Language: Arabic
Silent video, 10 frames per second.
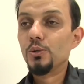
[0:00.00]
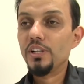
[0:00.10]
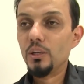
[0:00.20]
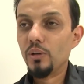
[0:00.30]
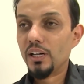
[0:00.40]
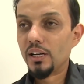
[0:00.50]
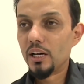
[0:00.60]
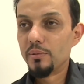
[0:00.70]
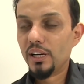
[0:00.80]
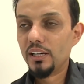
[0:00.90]
هي الورقه
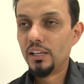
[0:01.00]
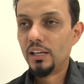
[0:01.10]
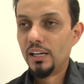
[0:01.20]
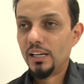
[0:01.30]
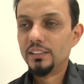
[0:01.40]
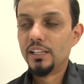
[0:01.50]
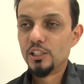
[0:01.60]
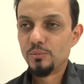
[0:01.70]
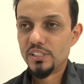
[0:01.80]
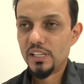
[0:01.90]
الرابحه عند
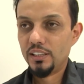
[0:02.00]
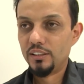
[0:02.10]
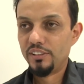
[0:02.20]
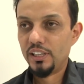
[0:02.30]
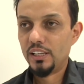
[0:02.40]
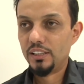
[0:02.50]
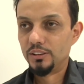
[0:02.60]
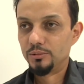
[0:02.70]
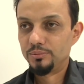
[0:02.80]
النجم الساحلي في النهائي